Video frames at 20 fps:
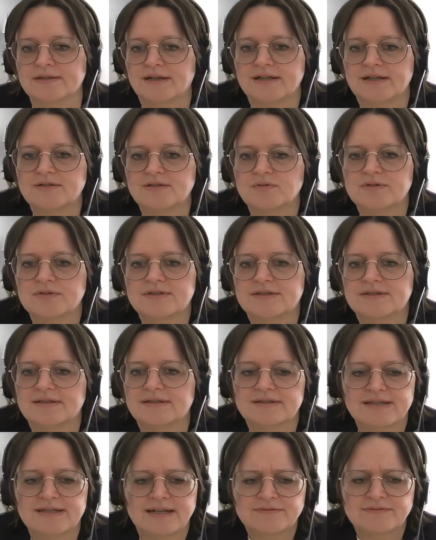Also es,
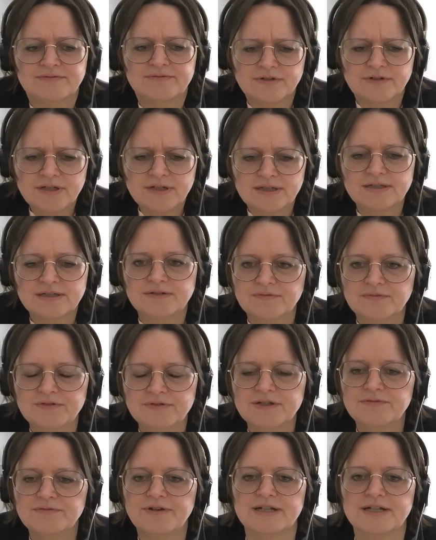es, hat wirklich einen
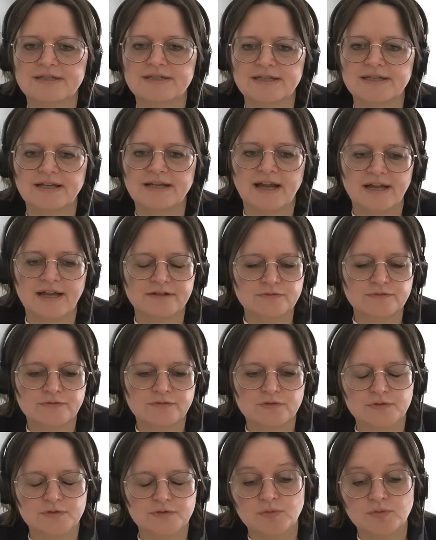vielfältigen
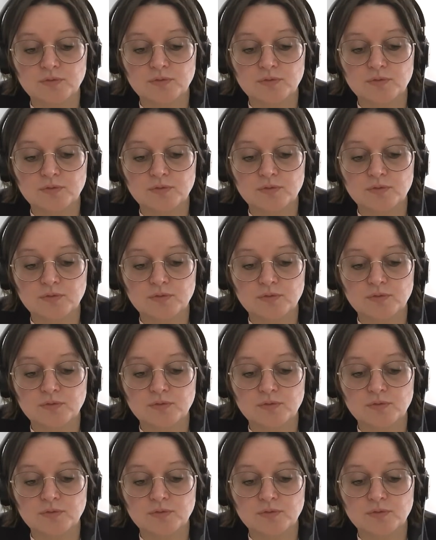Einfluss.